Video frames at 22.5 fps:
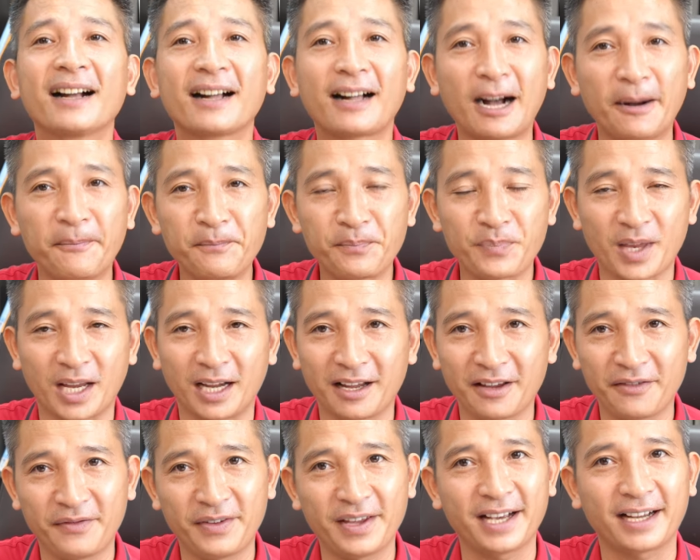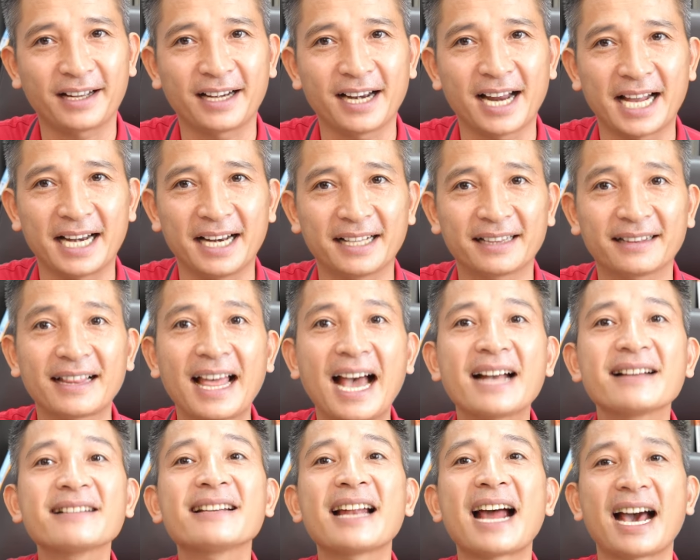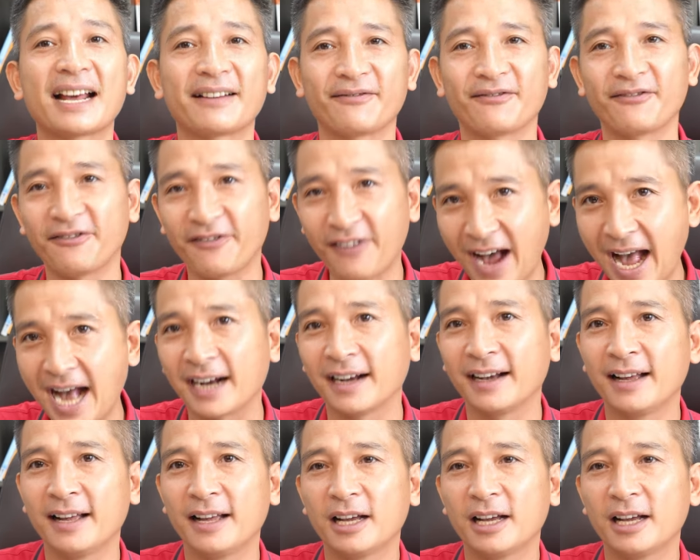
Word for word: cầm những cái việc đấy là tài sản vàng.